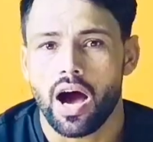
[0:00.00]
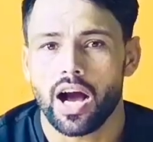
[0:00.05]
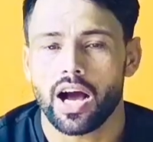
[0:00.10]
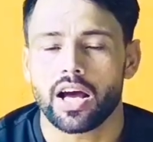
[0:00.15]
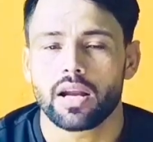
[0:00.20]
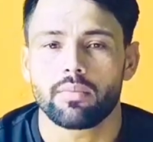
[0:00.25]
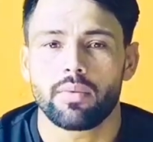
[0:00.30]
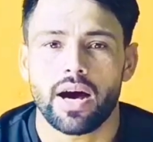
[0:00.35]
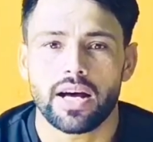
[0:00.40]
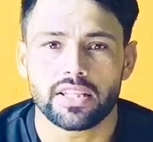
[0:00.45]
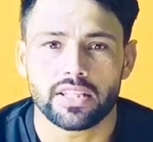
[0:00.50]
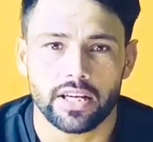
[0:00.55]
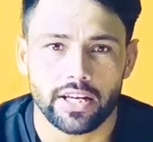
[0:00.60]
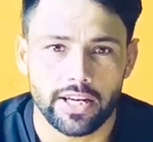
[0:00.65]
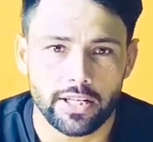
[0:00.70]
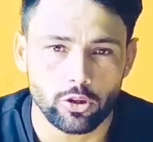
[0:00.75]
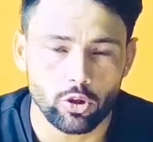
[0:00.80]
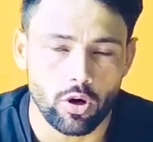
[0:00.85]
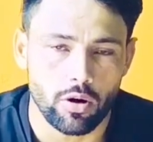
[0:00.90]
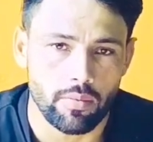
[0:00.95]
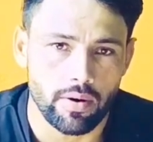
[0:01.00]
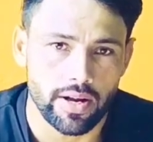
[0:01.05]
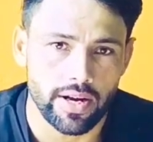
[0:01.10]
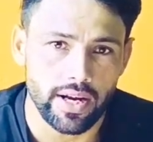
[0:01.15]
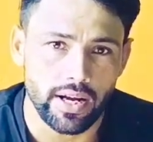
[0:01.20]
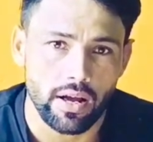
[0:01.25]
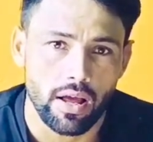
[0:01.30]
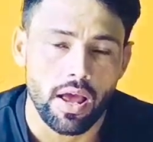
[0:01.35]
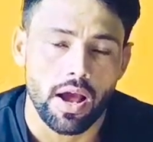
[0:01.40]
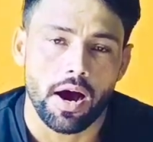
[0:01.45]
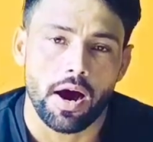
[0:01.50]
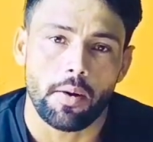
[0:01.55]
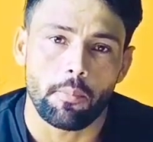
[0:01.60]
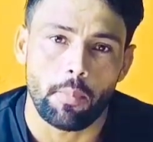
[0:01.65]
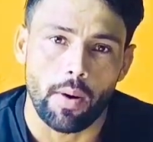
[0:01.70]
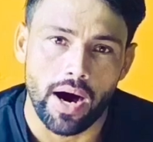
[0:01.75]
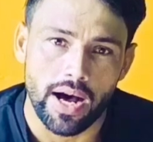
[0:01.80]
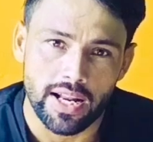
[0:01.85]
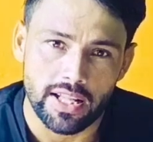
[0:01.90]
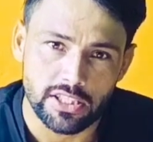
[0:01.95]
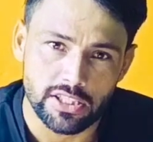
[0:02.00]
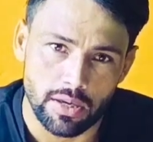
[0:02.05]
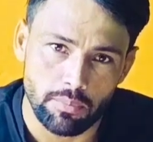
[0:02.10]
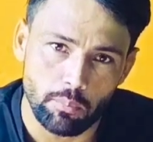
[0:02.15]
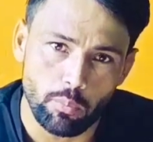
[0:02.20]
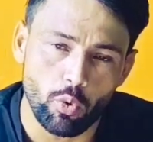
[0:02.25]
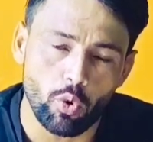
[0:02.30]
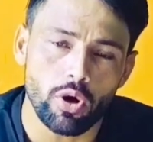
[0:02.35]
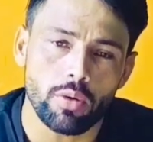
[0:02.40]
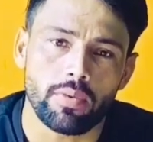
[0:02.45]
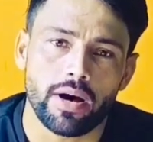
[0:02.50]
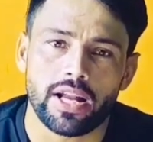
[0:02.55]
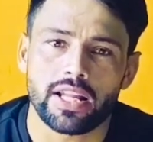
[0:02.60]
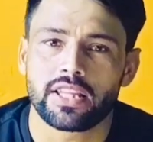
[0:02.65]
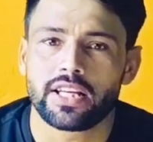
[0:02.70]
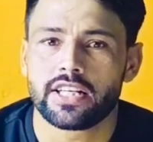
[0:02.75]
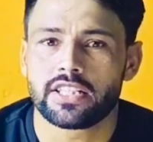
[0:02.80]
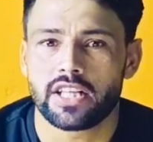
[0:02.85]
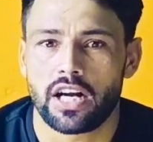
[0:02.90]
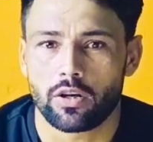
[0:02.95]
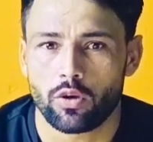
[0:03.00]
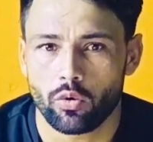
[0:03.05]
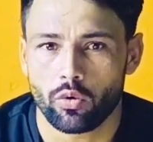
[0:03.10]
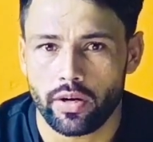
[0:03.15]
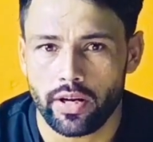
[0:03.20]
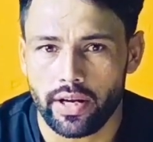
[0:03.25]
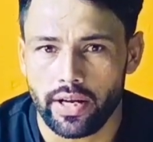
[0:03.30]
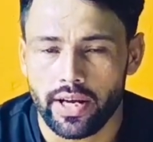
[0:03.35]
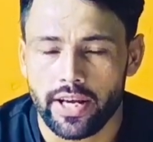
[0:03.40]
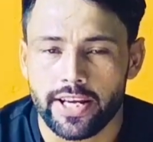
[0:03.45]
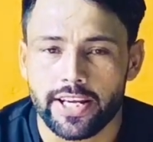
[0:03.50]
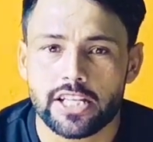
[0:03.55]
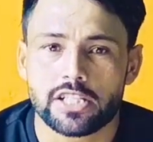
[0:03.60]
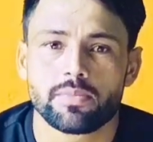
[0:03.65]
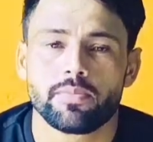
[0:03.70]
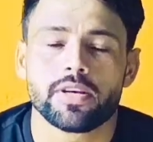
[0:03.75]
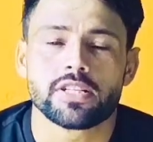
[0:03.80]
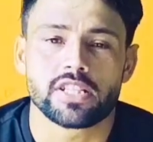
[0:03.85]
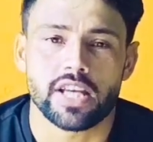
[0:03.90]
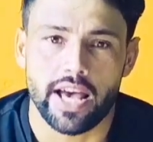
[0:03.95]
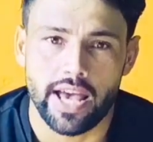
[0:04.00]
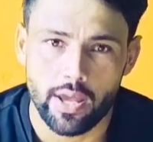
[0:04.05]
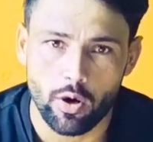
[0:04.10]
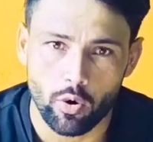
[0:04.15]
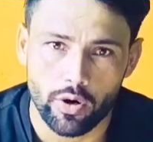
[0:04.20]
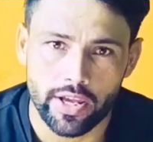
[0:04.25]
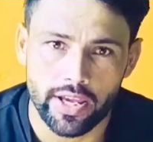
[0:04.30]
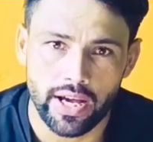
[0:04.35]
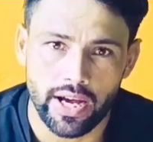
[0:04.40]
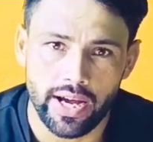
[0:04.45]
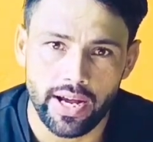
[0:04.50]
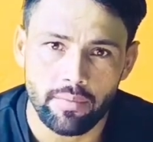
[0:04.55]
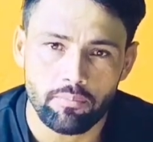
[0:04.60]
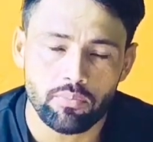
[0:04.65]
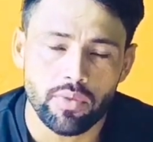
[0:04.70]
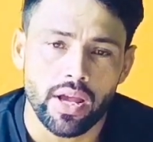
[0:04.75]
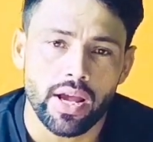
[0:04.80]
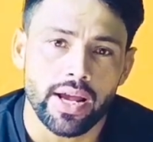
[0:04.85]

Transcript: अगर बात करें तो हमारे भारत संपूर्ण भारत के जाटों ने इसमें सहयोग किया है